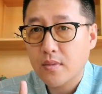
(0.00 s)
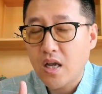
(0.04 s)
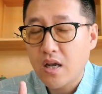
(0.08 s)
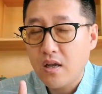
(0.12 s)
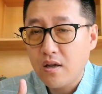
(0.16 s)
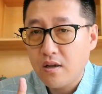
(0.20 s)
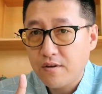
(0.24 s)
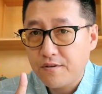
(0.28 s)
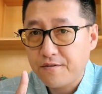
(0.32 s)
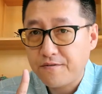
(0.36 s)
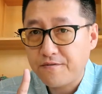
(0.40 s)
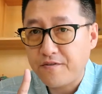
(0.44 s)

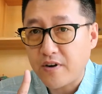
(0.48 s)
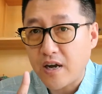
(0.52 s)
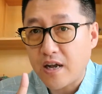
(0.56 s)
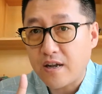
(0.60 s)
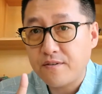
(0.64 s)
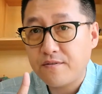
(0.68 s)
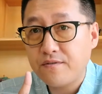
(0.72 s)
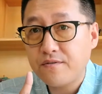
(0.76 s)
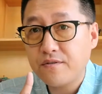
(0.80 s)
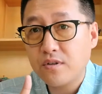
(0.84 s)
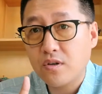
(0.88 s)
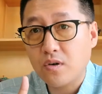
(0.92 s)

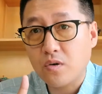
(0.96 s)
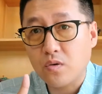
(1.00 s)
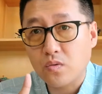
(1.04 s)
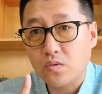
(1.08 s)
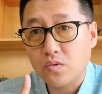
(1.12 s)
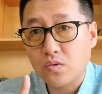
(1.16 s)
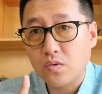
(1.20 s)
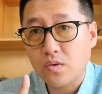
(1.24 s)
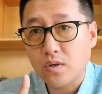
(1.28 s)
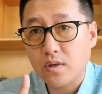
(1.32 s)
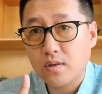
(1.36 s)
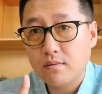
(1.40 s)
反复的
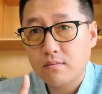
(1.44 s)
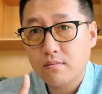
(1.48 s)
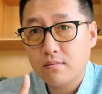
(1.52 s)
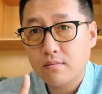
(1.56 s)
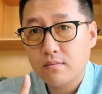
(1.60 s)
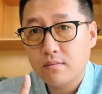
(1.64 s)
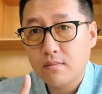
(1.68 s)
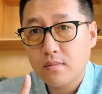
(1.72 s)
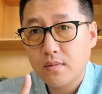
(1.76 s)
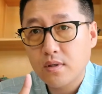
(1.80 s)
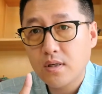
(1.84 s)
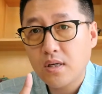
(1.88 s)
工作
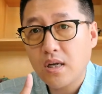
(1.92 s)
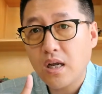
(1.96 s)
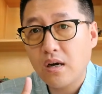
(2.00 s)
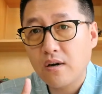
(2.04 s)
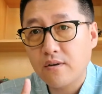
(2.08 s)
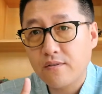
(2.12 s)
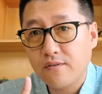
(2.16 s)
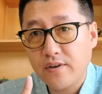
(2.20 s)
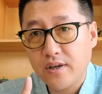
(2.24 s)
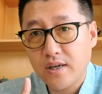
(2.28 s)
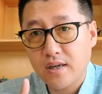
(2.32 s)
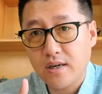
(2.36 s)

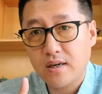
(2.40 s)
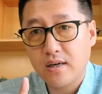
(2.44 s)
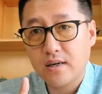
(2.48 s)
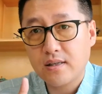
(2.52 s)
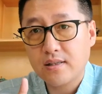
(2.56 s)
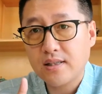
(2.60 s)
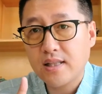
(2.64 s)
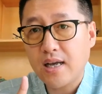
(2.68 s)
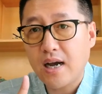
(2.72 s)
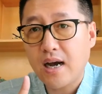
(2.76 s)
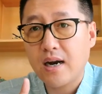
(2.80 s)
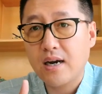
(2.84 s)
浪费
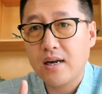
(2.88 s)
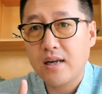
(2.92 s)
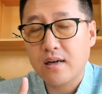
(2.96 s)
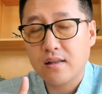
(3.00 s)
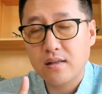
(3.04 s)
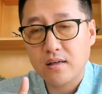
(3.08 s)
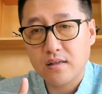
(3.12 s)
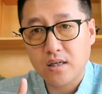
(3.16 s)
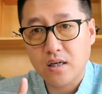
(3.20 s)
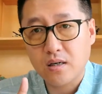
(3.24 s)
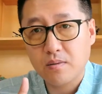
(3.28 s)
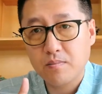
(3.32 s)
了大量
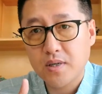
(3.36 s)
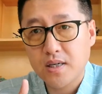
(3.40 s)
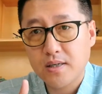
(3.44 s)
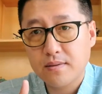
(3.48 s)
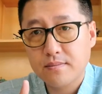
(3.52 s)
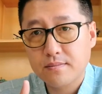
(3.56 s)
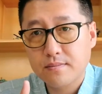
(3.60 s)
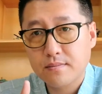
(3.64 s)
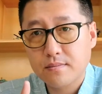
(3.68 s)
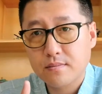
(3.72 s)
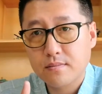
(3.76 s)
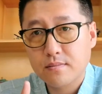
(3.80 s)
的成本；
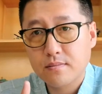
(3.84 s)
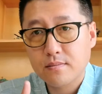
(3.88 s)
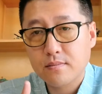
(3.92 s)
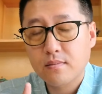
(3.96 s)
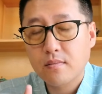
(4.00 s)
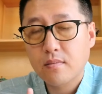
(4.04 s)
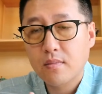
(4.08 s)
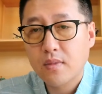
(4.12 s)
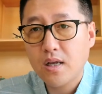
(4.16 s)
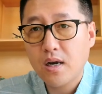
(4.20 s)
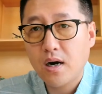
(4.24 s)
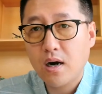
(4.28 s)

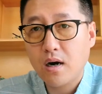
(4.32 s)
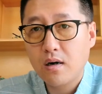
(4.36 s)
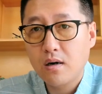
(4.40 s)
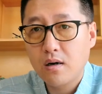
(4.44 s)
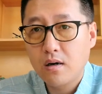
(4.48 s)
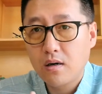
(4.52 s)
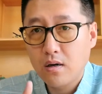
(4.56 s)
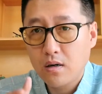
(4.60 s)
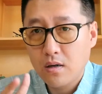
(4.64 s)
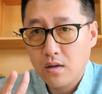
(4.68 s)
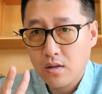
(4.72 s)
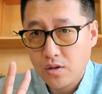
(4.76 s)
第二，
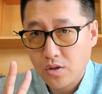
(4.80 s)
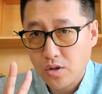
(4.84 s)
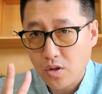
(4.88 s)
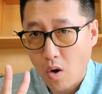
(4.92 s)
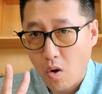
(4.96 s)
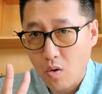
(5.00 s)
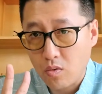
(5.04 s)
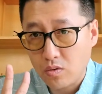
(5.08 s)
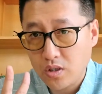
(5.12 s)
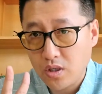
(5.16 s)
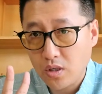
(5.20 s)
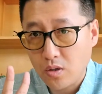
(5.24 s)

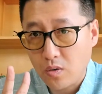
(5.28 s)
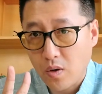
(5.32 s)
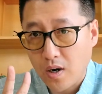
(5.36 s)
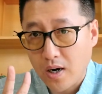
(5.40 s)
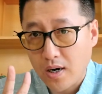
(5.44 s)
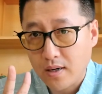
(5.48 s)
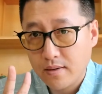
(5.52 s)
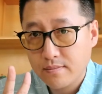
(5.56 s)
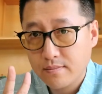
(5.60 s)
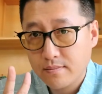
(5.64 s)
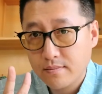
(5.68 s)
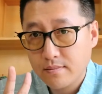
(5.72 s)
同质
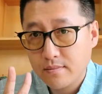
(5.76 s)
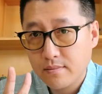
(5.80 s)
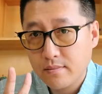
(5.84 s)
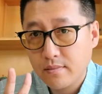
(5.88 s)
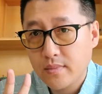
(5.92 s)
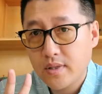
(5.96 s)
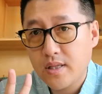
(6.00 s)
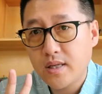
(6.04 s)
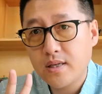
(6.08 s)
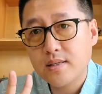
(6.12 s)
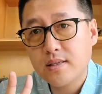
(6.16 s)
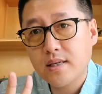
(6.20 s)
化；
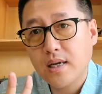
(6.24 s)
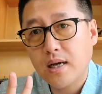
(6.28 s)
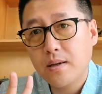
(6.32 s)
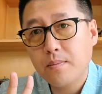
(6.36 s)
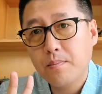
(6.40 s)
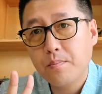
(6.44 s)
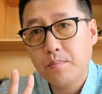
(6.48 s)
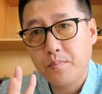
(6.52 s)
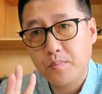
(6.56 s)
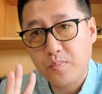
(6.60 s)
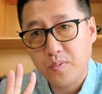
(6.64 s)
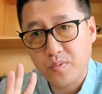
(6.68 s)
第
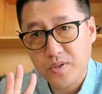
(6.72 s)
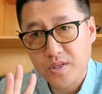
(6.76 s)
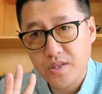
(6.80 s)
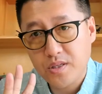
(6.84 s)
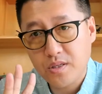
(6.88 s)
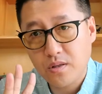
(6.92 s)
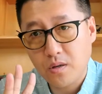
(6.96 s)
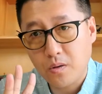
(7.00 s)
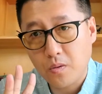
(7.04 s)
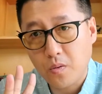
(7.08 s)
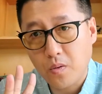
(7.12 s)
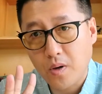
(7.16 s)
三，不
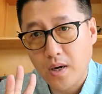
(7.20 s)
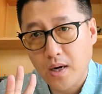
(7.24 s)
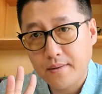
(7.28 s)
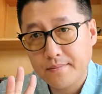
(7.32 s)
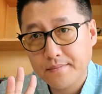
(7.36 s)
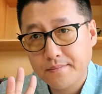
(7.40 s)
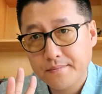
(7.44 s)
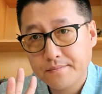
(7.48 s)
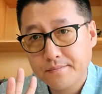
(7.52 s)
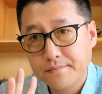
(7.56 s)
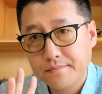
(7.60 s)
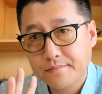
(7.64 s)
系统化。
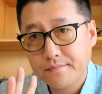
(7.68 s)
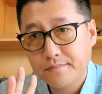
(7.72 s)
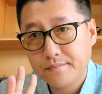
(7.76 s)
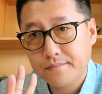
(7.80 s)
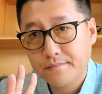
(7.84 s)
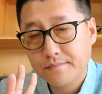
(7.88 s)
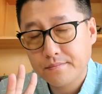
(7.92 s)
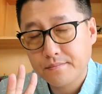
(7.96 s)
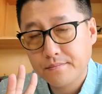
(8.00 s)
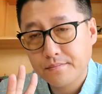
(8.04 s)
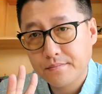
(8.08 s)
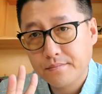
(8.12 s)

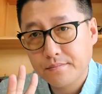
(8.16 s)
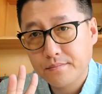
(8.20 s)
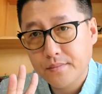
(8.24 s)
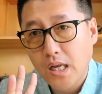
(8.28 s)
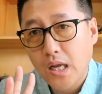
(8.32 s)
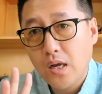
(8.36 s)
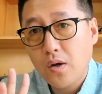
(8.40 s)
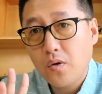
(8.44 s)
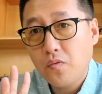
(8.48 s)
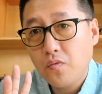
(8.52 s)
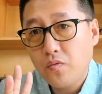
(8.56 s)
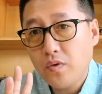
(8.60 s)

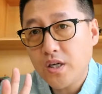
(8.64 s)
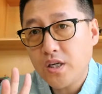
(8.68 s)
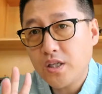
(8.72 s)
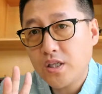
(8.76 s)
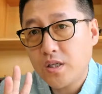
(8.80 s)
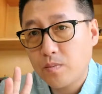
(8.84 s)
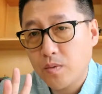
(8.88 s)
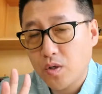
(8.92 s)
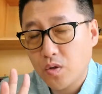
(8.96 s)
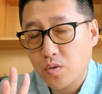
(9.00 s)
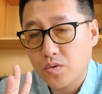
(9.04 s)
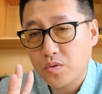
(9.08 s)
为
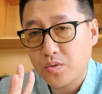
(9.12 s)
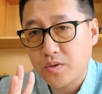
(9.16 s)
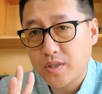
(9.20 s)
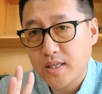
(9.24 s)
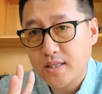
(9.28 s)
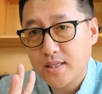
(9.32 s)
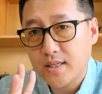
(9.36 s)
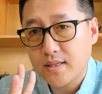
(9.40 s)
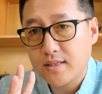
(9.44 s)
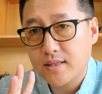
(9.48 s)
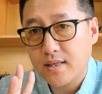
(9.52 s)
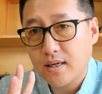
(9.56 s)
什么会出
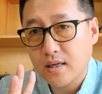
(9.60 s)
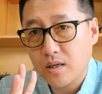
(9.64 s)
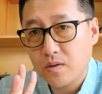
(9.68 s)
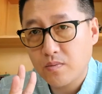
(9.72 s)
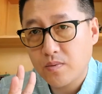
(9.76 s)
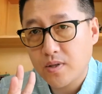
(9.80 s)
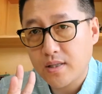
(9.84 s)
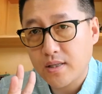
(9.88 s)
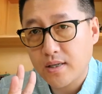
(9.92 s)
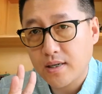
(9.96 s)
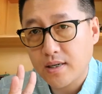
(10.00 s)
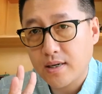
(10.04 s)
现这三个
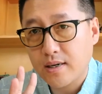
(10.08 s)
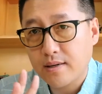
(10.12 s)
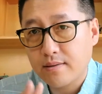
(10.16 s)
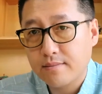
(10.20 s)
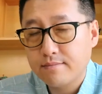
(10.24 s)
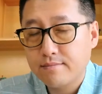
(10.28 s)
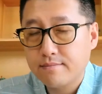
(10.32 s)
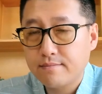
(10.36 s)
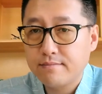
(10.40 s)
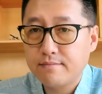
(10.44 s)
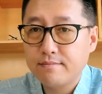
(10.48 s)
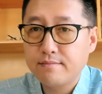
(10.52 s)
问题啊？
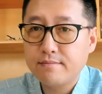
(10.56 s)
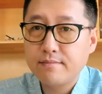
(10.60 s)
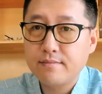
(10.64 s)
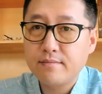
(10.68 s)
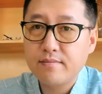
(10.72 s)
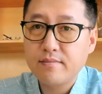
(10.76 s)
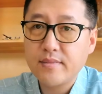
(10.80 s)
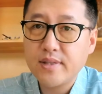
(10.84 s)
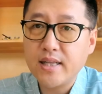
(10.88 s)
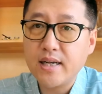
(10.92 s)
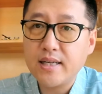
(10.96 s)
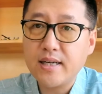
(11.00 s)

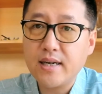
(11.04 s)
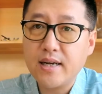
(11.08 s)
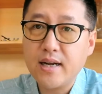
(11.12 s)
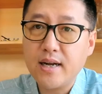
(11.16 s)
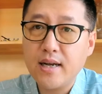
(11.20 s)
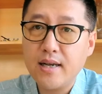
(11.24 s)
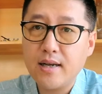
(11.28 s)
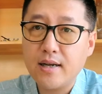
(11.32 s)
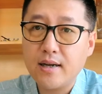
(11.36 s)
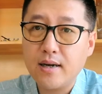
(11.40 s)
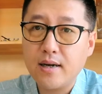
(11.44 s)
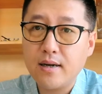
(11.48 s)
大家
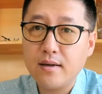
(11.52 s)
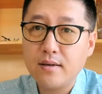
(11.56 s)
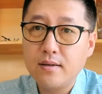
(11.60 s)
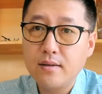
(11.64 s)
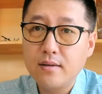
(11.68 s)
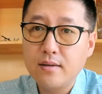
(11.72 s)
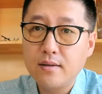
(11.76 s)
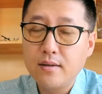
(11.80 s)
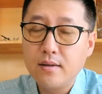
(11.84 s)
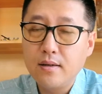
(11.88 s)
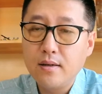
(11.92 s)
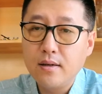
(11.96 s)
看一看，
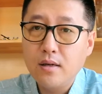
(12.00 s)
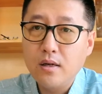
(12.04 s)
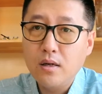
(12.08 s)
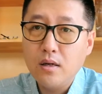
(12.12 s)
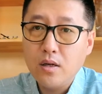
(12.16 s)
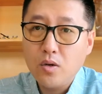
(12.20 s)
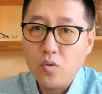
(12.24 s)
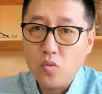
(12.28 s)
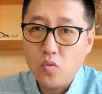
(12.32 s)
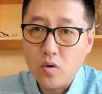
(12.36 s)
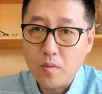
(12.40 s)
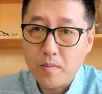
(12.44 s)

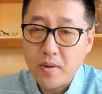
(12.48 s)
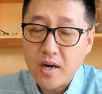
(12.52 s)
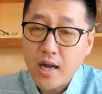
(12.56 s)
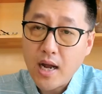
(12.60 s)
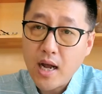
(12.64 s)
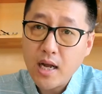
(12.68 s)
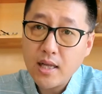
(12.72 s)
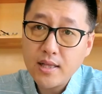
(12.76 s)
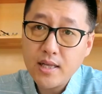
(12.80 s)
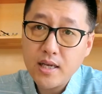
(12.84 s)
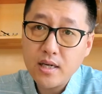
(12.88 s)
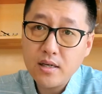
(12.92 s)
我们
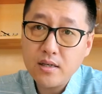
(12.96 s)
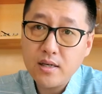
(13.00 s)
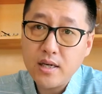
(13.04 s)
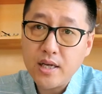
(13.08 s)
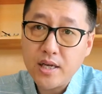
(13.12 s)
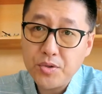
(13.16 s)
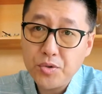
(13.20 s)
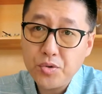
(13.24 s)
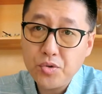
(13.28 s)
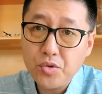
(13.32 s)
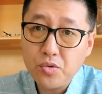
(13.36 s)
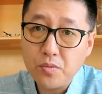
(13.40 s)
看电视
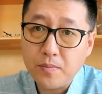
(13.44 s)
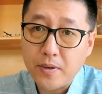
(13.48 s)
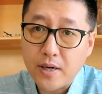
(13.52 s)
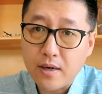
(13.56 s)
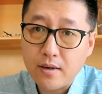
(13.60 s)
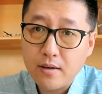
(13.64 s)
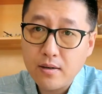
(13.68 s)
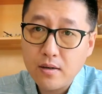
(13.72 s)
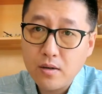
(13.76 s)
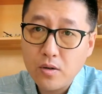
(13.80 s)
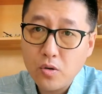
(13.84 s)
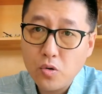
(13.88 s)
连续剧
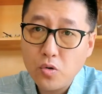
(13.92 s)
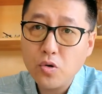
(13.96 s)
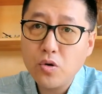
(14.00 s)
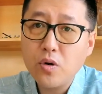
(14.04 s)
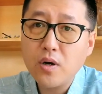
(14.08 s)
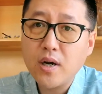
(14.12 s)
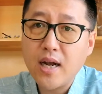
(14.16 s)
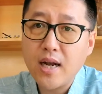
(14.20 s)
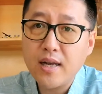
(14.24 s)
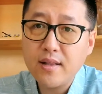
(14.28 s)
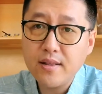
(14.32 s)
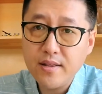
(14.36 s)
吧，或者
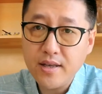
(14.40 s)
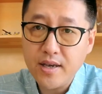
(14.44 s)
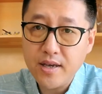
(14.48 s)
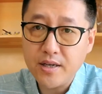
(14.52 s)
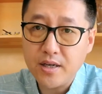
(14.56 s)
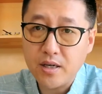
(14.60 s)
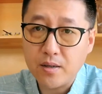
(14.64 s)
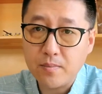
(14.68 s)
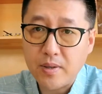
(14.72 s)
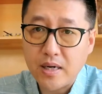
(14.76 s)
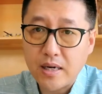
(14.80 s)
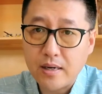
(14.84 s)
说看电
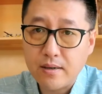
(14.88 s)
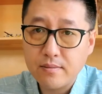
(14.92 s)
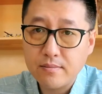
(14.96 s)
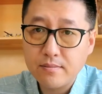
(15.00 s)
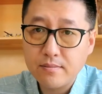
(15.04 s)
影吧，